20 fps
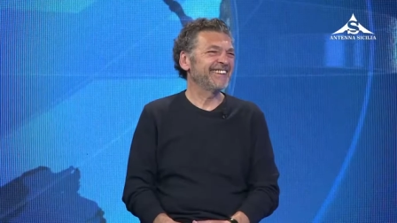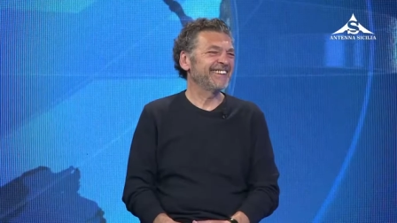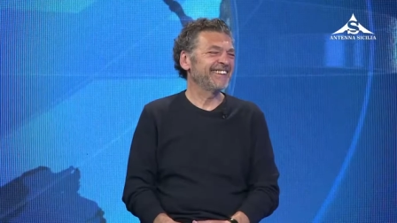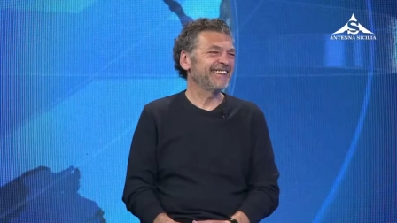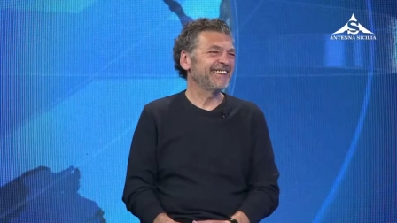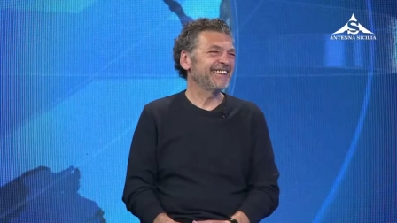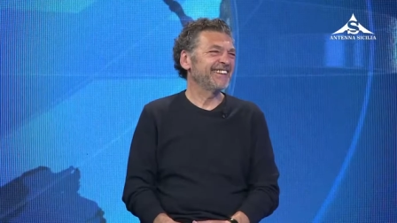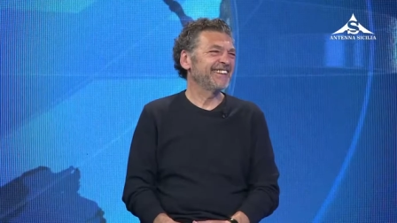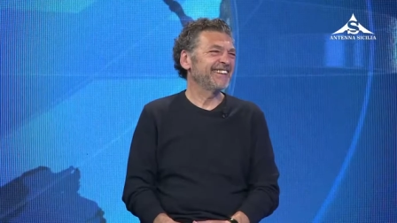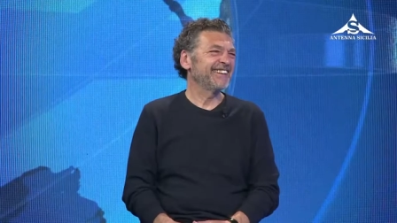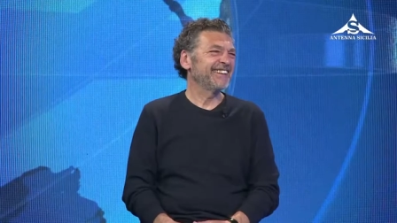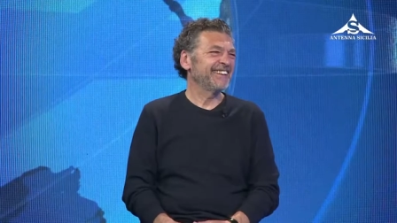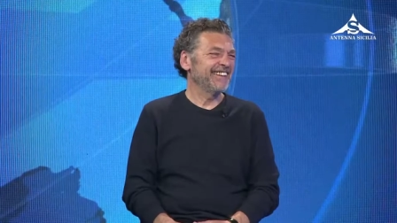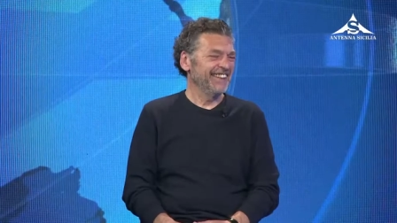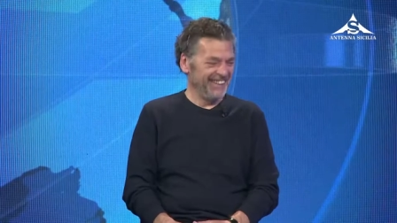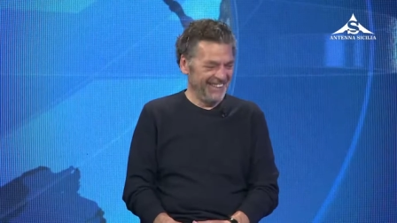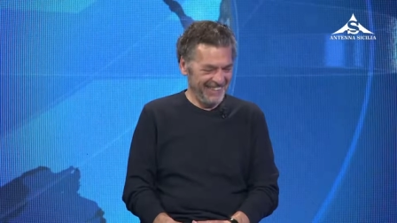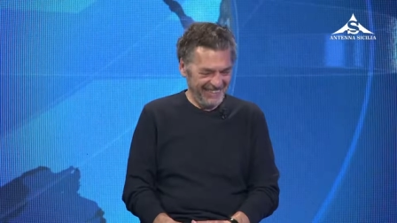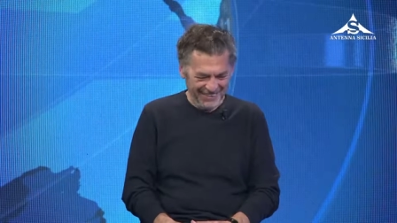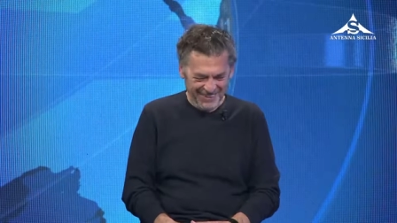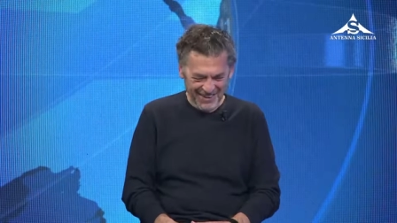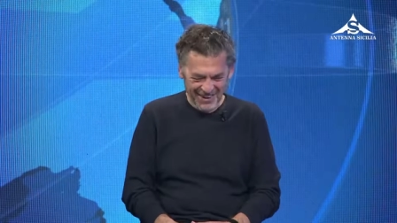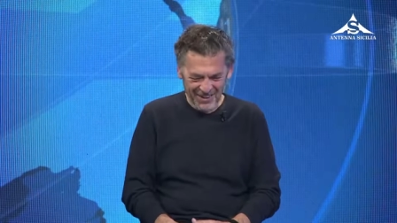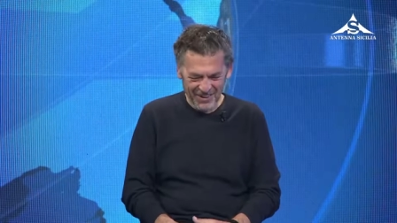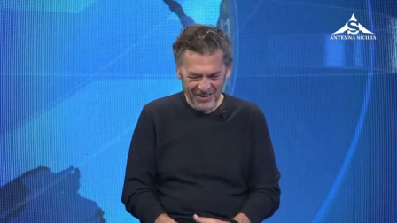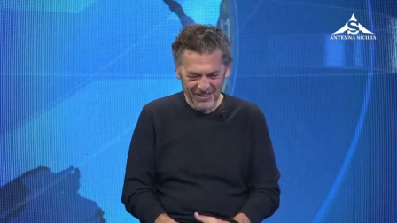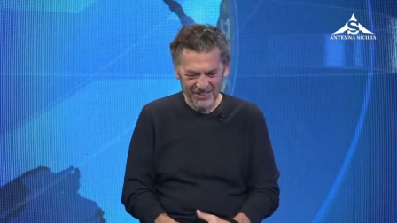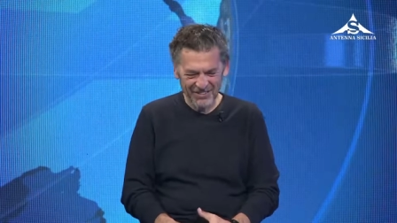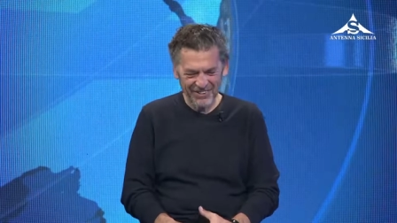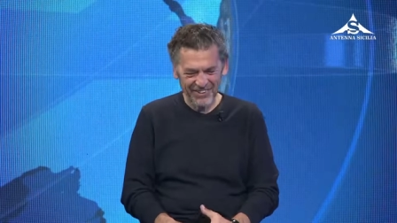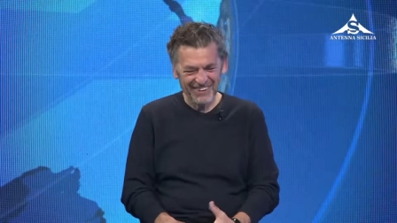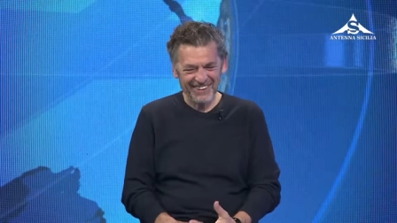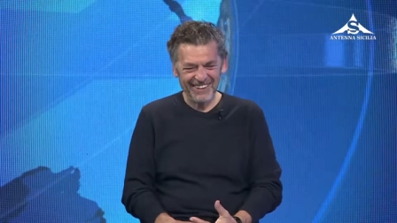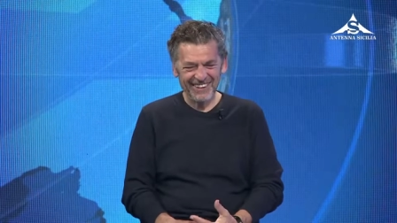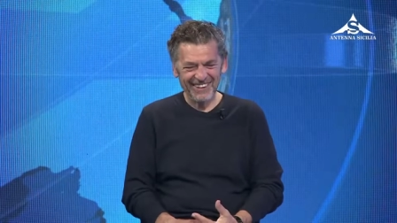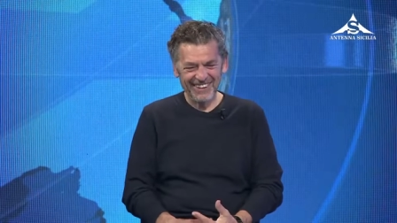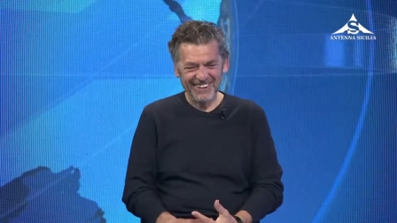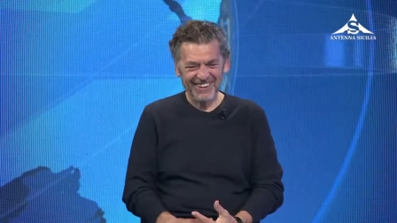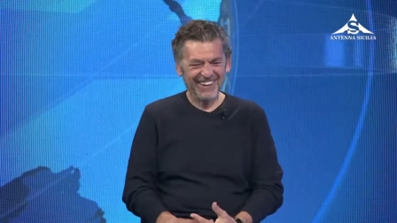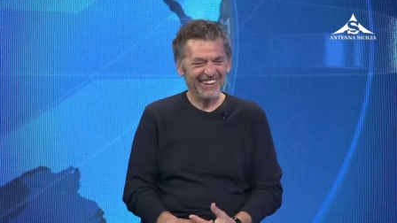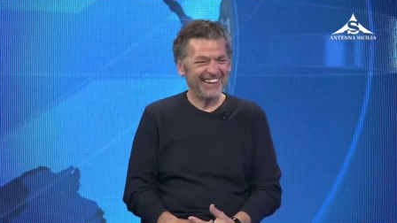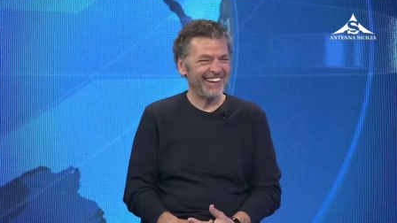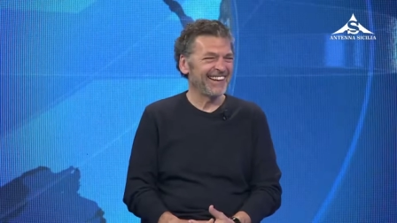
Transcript: titolo tra cinema e